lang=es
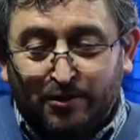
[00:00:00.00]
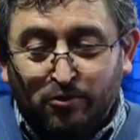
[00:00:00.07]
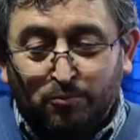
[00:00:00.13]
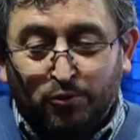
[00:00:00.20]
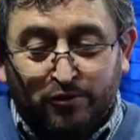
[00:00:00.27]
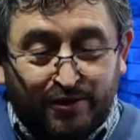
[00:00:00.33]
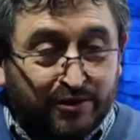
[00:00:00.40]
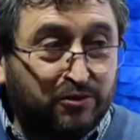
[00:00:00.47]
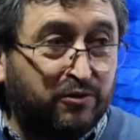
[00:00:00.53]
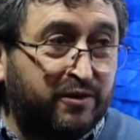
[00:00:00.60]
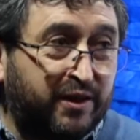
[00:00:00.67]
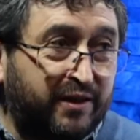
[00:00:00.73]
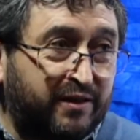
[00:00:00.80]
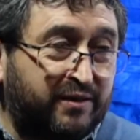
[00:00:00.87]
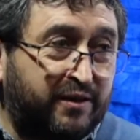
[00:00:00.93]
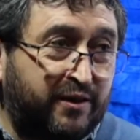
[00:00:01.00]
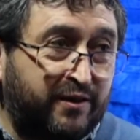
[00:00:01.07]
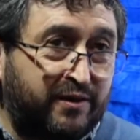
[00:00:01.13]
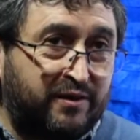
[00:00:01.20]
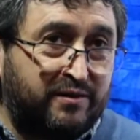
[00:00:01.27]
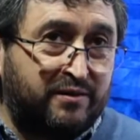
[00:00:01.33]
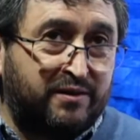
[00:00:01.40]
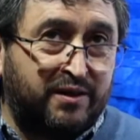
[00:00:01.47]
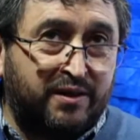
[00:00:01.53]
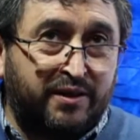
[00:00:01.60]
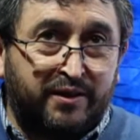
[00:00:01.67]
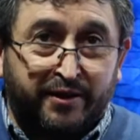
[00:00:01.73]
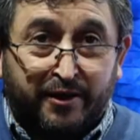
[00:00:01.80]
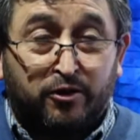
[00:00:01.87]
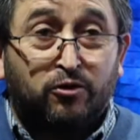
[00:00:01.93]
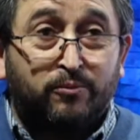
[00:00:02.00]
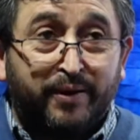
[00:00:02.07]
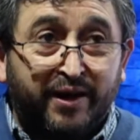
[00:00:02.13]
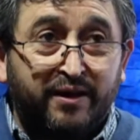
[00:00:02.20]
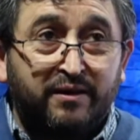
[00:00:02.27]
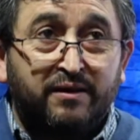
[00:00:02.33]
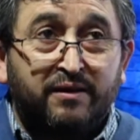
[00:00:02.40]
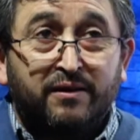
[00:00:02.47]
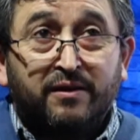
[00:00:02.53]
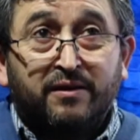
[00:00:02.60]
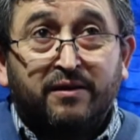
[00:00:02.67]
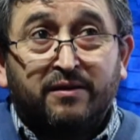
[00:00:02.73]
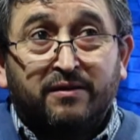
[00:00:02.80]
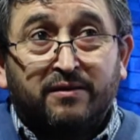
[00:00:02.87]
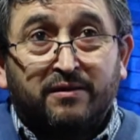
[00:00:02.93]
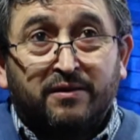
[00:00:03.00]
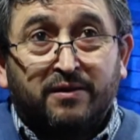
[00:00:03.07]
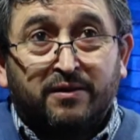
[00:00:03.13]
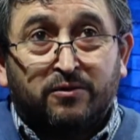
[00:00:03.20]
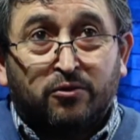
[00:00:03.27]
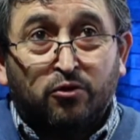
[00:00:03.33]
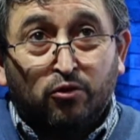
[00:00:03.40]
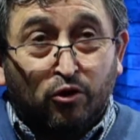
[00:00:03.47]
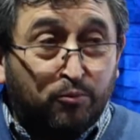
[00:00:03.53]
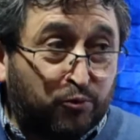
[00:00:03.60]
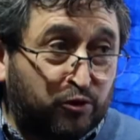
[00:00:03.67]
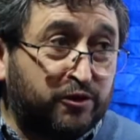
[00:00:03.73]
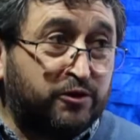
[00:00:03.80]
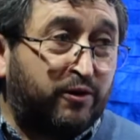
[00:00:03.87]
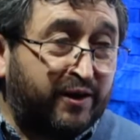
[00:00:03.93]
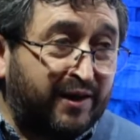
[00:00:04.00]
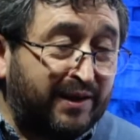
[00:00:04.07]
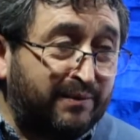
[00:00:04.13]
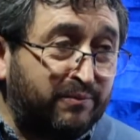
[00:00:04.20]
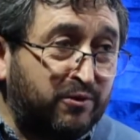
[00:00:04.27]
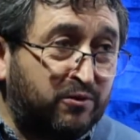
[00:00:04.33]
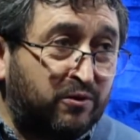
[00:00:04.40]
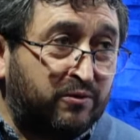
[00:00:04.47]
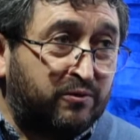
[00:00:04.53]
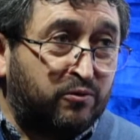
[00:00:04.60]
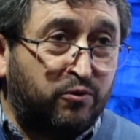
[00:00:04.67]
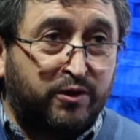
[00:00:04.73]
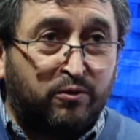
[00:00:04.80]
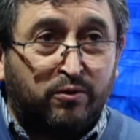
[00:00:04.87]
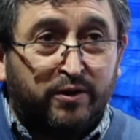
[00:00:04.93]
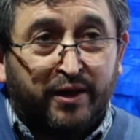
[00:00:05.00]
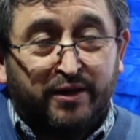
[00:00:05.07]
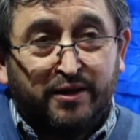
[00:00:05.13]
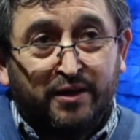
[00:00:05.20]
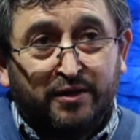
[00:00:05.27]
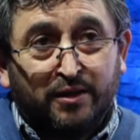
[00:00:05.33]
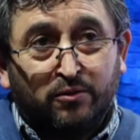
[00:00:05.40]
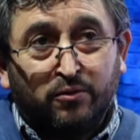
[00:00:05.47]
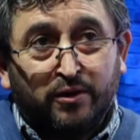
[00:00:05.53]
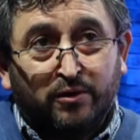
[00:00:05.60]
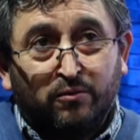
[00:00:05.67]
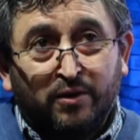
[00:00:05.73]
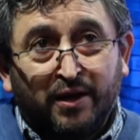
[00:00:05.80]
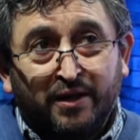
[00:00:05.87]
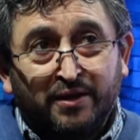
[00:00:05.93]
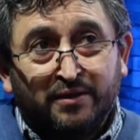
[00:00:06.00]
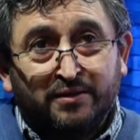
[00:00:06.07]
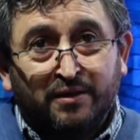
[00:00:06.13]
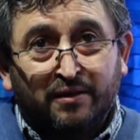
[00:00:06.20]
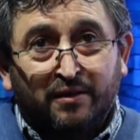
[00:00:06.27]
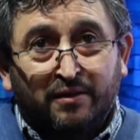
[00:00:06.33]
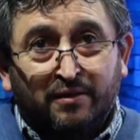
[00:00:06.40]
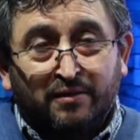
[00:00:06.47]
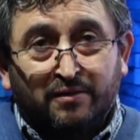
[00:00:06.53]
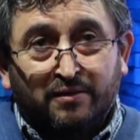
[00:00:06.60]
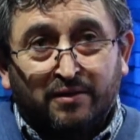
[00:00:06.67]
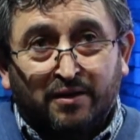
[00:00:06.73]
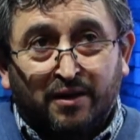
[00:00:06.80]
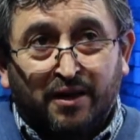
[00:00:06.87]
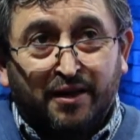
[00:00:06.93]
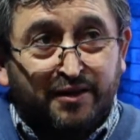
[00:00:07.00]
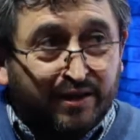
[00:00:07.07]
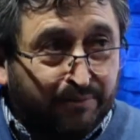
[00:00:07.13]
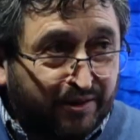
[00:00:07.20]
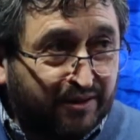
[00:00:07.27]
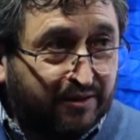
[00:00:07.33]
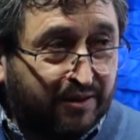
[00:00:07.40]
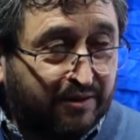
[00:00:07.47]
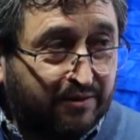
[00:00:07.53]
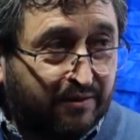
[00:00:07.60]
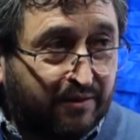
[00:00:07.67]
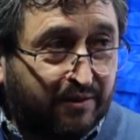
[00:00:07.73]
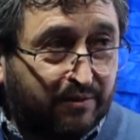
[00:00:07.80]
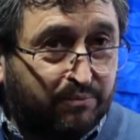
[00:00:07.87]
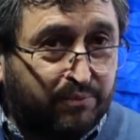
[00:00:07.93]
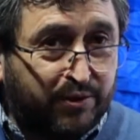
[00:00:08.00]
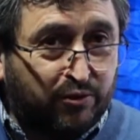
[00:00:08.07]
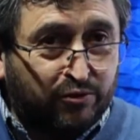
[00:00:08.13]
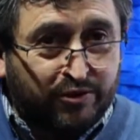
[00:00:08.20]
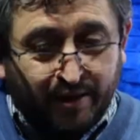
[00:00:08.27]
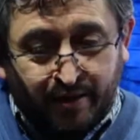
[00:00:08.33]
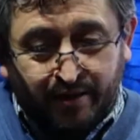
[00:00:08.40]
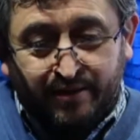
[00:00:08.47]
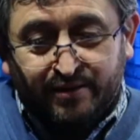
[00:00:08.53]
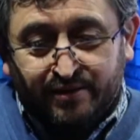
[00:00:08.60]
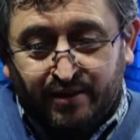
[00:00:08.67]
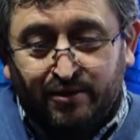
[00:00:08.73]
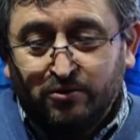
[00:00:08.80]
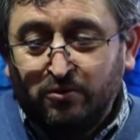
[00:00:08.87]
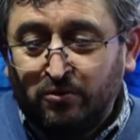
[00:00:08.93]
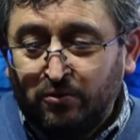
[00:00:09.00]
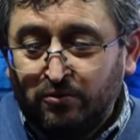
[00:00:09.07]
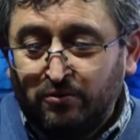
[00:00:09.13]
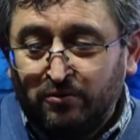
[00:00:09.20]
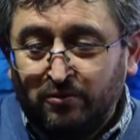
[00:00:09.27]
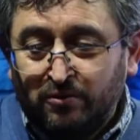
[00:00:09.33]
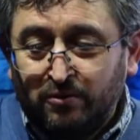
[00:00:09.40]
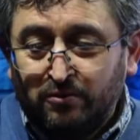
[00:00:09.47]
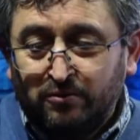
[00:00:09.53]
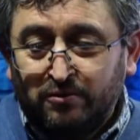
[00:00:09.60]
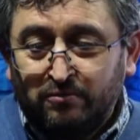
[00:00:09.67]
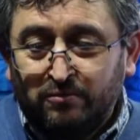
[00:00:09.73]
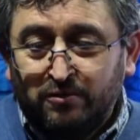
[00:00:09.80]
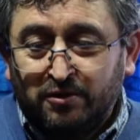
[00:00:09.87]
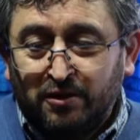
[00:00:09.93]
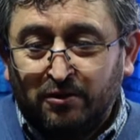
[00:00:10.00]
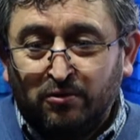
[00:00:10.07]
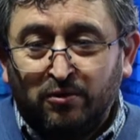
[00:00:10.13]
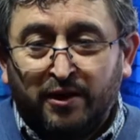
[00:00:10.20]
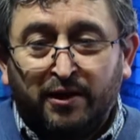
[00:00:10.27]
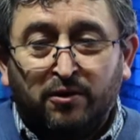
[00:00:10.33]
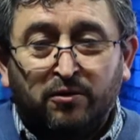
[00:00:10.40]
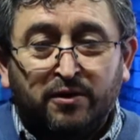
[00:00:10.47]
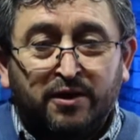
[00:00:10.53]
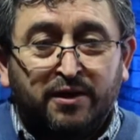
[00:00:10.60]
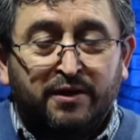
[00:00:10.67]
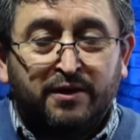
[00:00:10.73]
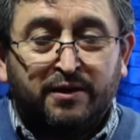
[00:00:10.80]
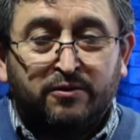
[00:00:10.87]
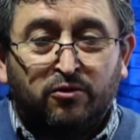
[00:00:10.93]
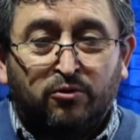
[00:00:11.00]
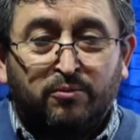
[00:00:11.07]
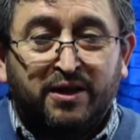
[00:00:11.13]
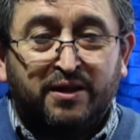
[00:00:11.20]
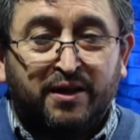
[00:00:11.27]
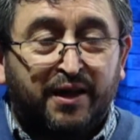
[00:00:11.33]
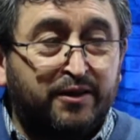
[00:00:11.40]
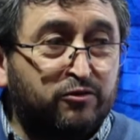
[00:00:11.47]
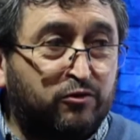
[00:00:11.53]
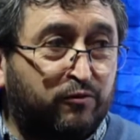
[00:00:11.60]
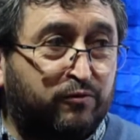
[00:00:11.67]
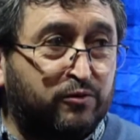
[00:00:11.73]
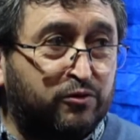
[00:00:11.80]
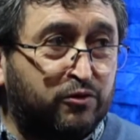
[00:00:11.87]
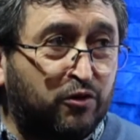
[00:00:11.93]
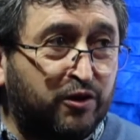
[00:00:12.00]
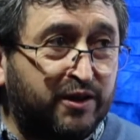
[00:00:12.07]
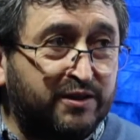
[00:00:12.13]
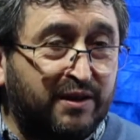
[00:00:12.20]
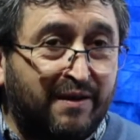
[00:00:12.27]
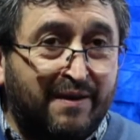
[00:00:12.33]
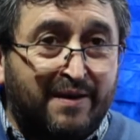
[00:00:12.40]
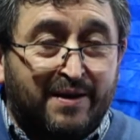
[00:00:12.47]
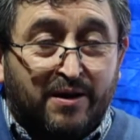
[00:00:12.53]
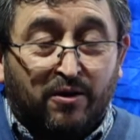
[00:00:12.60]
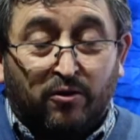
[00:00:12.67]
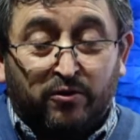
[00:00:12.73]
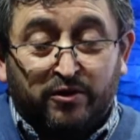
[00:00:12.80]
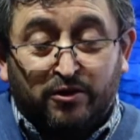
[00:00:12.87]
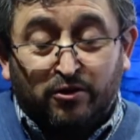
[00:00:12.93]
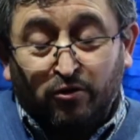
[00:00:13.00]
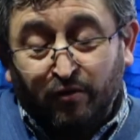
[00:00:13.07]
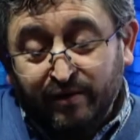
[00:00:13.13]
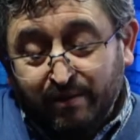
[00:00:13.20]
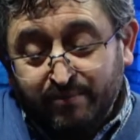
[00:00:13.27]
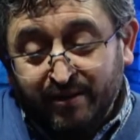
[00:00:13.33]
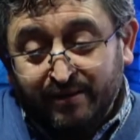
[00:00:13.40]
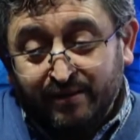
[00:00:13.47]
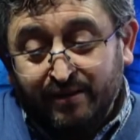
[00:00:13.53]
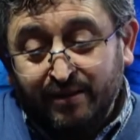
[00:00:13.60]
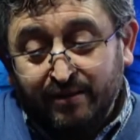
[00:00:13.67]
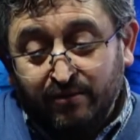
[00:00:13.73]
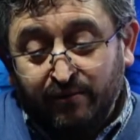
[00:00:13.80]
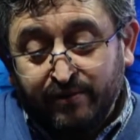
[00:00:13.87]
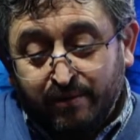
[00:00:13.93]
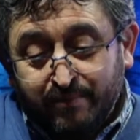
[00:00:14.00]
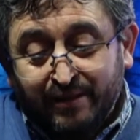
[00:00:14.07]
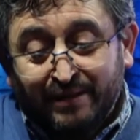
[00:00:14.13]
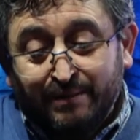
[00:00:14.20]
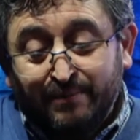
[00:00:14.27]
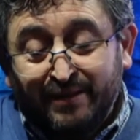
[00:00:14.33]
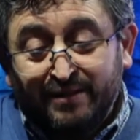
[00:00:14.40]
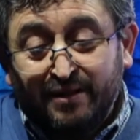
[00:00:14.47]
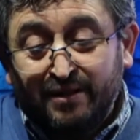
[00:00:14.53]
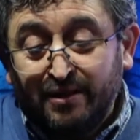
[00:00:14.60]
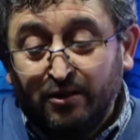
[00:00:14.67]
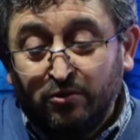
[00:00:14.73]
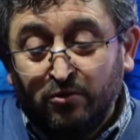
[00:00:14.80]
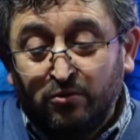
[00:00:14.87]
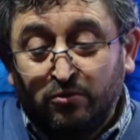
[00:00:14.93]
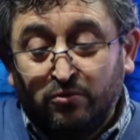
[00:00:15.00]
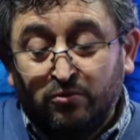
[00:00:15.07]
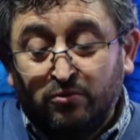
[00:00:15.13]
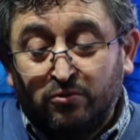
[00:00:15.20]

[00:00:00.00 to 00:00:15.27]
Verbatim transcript: ha sido un proceso de retomar eh, todos los procesos académicos, curriculares y extracurriculares eh, lentamente, pero ya, insisto, con, un cierto grado de normalidad en sus funciones y obviamente, obviamente manteniendo